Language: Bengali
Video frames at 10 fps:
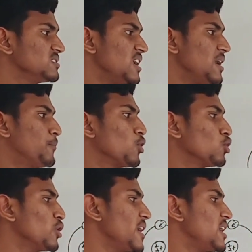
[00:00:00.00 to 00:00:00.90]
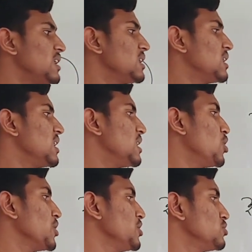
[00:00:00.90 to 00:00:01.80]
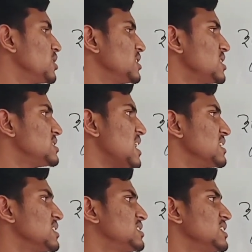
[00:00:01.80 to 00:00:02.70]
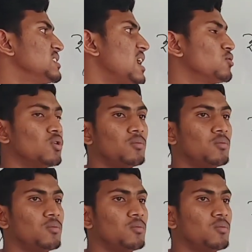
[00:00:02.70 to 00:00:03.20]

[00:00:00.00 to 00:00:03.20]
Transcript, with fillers: যে প্রোটনের এবং নিউট্রনের যে চার্জ আছে তার